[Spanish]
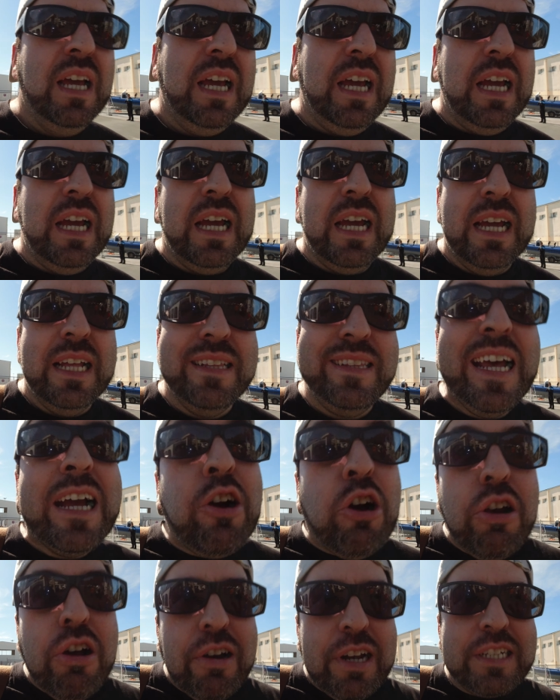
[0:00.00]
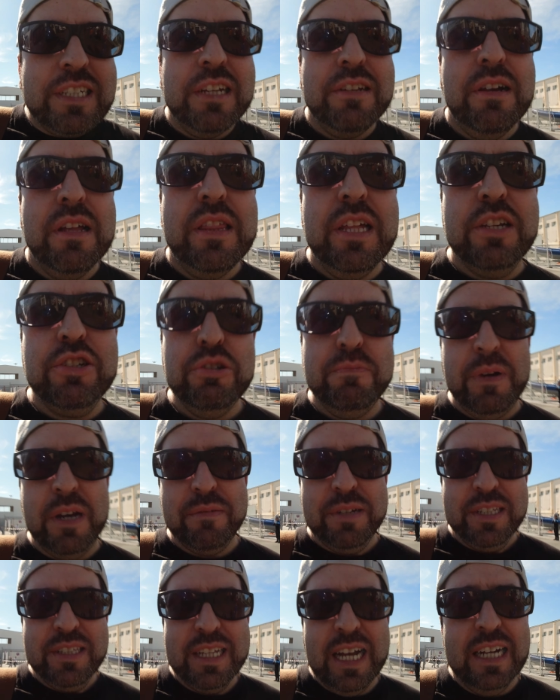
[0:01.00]
eh, de colores, quiero decir,
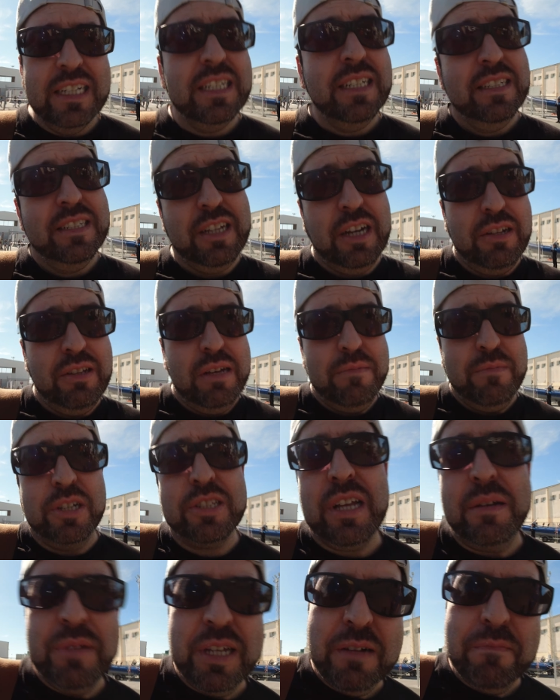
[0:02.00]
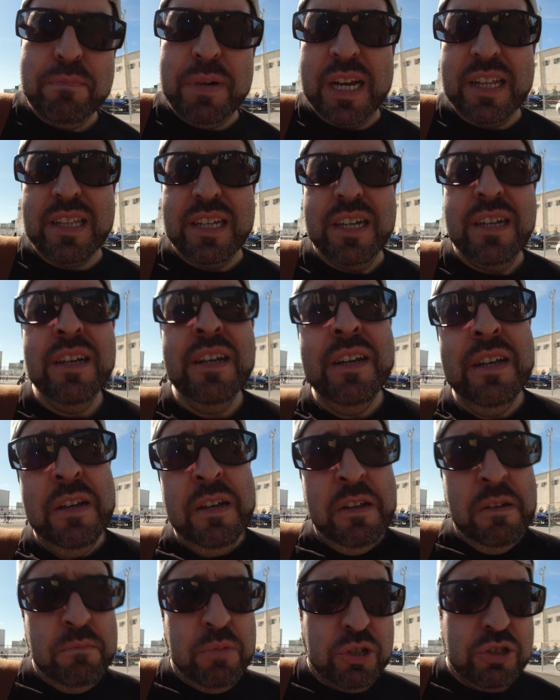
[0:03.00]
super vintage, se lo debemos también en parte,
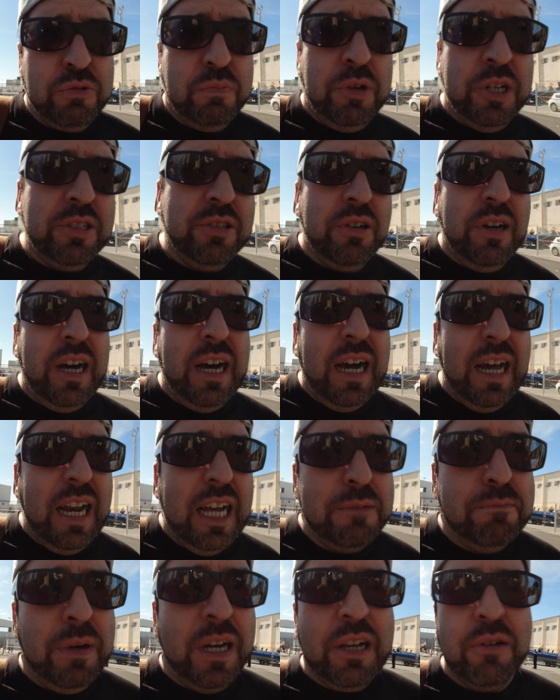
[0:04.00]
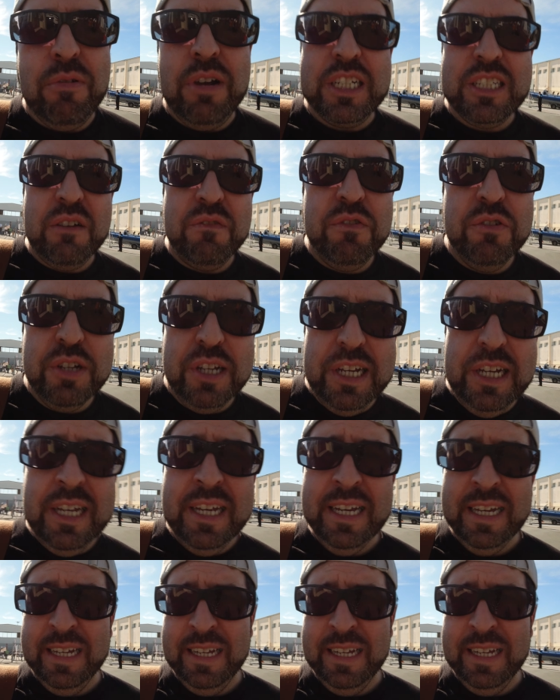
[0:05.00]
por supuesto, a las películas de Fuji,